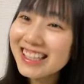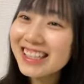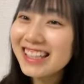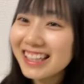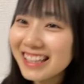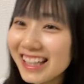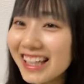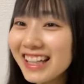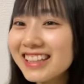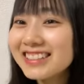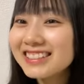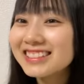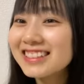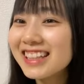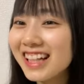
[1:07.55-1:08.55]
来たね「
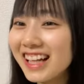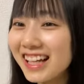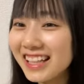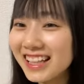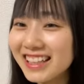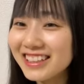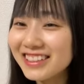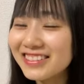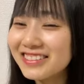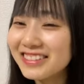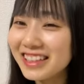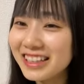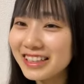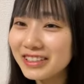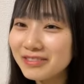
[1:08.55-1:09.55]
ありがとう
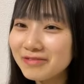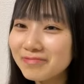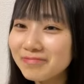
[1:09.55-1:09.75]
で」